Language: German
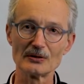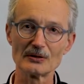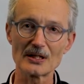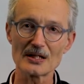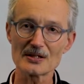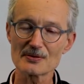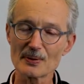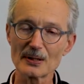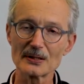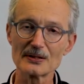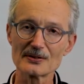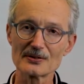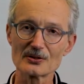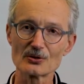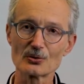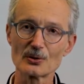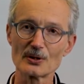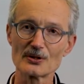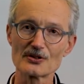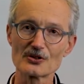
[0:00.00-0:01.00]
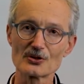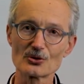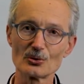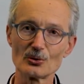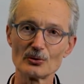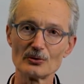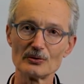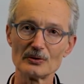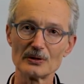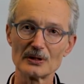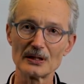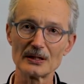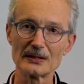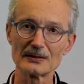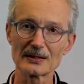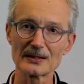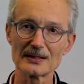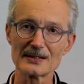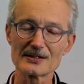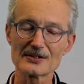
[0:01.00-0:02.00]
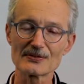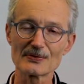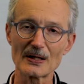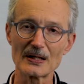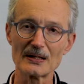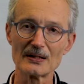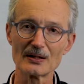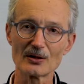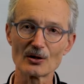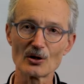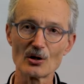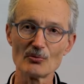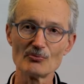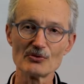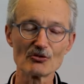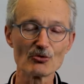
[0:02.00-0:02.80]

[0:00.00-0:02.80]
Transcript: Das war die Situation, ein rechtsfreier Raum.